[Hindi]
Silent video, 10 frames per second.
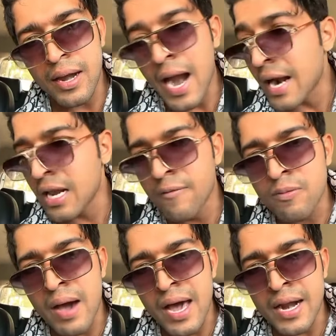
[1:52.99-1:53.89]
डेड
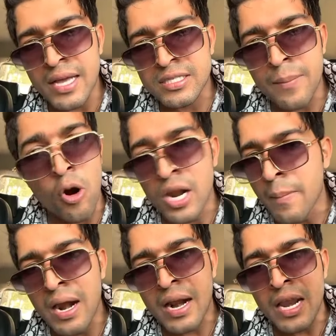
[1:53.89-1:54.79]
लिफ्ट मारने से
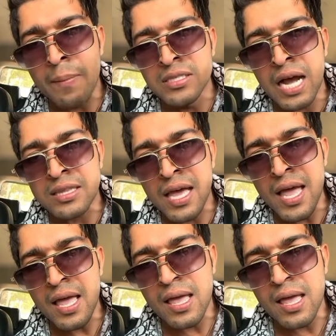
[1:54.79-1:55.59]
बॉडी बिल्डर नहीं बन जाते